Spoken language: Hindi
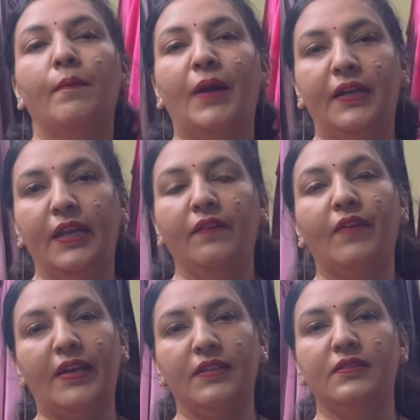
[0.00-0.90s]
मंडे
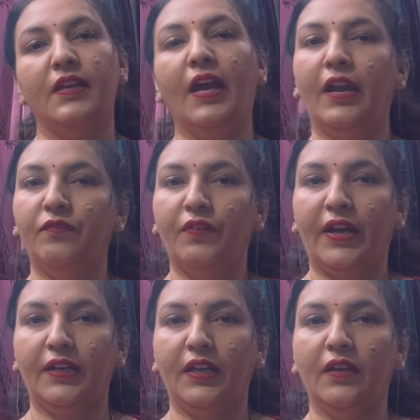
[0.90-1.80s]
वेनसडे एंड
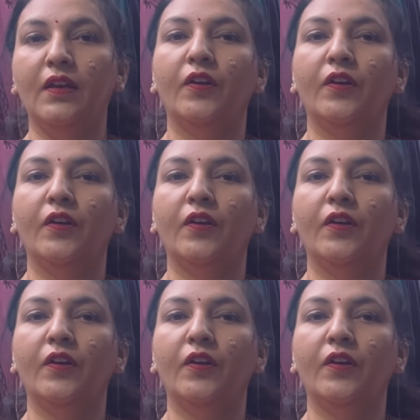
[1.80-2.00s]
फ्राइडे